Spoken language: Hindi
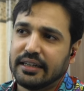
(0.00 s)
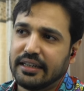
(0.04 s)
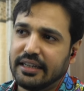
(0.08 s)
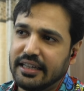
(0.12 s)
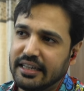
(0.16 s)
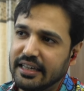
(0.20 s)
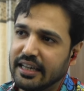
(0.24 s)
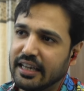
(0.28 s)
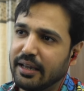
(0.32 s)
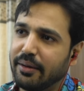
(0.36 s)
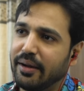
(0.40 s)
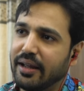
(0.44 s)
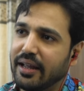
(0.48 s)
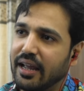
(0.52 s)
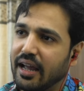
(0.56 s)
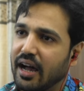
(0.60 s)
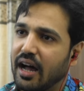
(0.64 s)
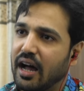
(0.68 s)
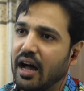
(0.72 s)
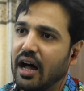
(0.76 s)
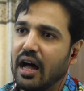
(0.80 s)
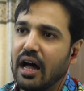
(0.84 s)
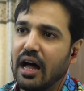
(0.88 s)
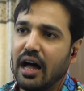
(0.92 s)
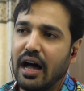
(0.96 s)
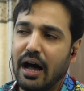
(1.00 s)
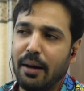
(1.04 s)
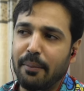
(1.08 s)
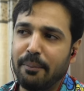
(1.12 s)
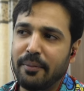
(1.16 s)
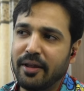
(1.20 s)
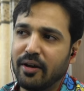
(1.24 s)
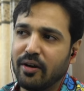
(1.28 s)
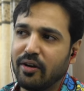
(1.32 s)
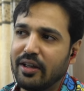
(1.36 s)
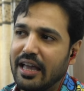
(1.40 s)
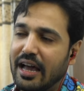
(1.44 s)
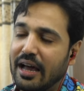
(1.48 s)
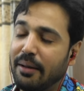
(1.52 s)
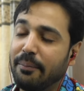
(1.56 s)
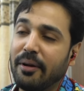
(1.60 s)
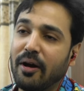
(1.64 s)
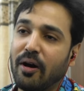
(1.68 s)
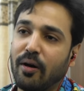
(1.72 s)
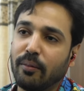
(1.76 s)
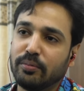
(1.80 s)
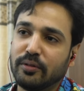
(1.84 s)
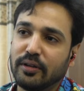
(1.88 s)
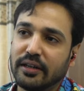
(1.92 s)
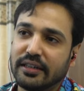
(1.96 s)
ठीक है भाई अपने को यहाँ पे
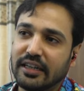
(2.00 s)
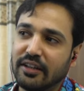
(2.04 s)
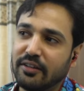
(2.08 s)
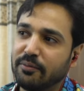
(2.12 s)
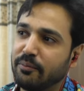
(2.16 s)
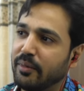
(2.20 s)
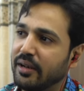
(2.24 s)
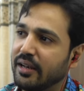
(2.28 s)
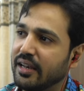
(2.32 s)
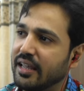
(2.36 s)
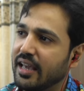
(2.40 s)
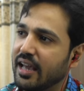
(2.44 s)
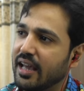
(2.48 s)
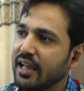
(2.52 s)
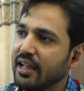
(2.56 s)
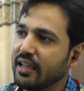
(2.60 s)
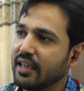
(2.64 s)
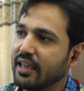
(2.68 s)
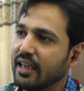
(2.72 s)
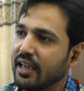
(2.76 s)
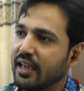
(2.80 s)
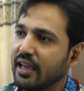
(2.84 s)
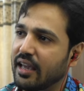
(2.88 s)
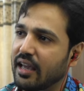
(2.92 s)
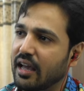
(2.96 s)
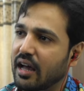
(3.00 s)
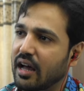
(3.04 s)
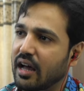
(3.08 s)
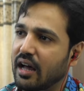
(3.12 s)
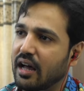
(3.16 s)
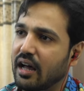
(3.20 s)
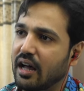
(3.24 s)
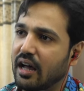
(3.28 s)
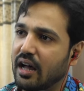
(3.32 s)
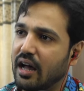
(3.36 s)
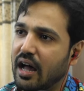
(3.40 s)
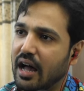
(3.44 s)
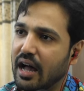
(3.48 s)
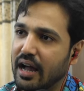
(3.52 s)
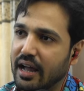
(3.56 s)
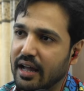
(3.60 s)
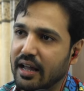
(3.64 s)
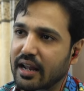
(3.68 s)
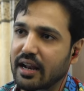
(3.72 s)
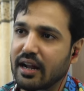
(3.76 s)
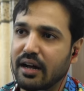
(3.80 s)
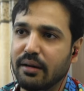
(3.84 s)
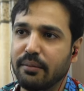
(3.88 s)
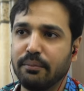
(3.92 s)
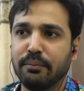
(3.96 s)
ऑब्जेक्टिव मिल गया है कि
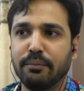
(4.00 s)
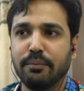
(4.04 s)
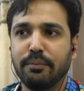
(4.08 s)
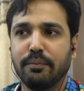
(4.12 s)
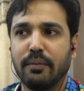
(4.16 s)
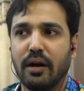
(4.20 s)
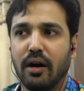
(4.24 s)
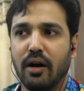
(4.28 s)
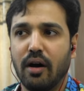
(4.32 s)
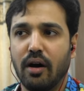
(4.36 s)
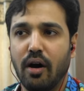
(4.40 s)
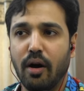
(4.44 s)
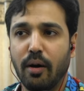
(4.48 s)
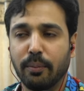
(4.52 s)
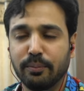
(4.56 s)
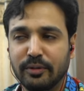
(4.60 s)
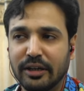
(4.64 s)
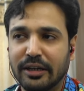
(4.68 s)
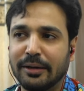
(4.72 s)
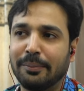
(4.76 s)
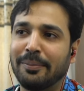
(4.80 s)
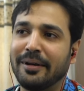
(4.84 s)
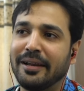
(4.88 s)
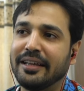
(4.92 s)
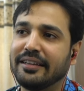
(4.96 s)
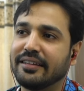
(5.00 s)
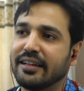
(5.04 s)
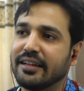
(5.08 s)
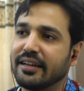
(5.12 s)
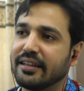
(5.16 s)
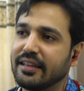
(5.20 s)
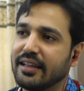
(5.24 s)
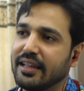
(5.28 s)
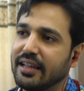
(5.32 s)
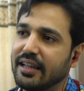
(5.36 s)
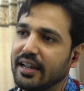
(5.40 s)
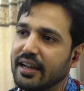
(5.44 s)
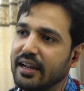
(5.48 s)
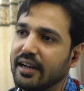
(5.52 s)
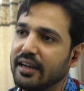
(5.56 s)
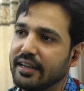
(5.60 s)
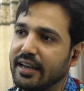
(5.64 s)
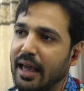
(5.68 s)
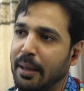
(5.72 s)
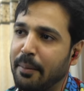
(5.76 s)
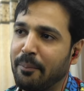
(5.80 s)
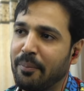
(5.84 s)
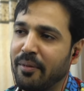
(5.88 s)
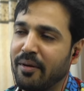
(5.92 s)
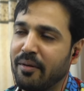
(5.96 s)
अगर हम ऑब्जेक्ट प्लेस कर देंगे
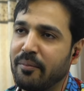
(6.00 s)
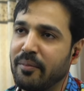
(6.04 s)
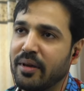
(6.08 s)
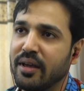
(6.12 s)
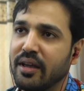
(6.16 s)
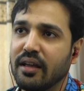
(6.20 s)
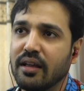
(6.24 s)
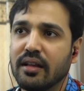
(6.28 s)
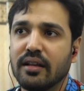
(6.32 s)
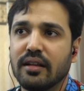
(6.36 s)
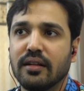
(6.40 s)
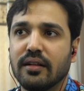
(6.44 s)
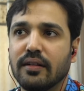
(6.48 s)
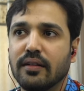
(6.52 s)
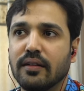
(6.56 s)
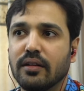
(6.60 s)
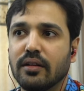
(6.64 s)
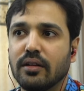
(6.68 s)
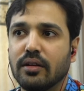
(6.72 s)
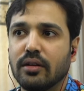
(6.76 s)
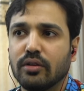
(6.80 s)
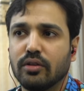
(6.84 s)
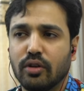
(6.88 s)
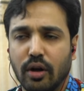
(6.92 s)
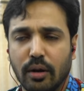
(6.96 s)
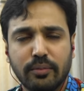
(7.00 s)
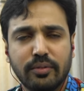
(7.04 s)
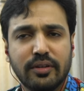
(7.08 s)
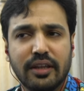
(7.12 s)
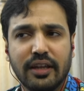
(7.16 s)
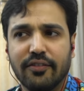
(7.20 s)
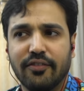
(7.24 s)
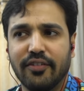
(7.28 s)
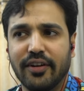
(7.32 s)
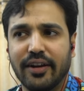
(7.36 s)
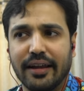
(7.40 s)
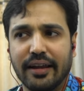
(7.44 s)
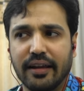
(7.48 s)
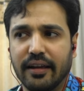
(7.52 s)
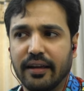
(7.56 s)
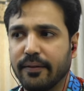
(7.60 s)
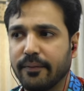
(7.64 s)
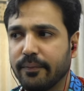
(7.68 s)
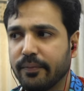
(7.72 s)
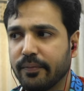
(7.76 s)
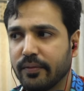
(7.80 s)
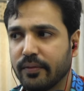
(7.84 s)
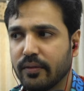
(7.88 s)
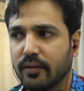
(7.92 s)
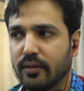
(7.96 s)
टेम्पल में तो हम सेफ रहेंगे
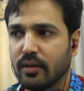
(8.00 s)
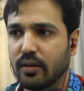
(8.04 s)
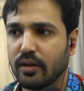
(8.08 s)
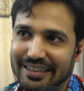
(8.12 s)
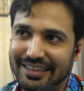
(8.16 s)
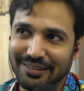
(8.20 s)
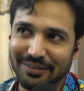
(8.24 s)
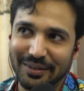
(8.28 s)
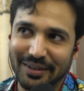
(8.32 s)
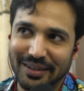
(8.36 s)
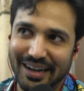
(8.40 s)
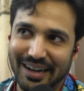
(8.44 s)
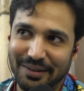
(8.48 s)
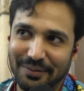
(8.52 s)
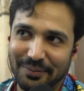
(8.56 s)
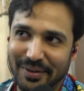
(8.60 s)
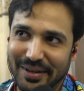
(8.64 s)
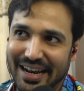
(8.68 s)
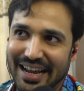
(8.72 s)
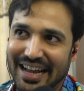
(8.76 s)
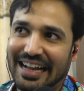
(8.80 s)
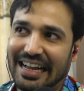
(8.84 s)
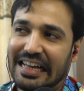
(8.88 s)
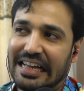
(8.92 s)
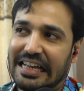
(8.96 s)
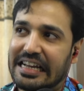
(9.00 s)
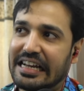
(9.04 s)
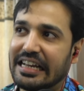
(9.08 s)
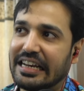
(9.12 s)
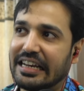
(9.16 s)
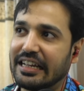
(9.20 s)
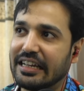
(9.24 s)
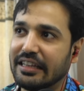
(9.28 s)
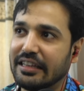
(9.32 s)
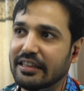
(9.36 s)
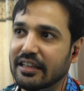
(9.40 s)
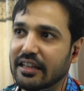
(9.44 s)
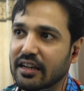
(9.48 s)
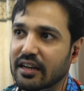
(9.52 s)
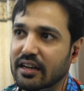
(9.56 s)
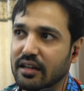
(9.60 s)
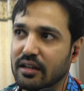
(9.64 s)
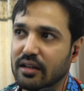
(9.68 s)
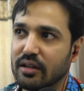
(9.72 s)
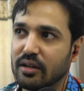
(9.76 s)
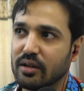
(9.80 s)
ठीक है भाई अपन आ गए हैं घर के अंदर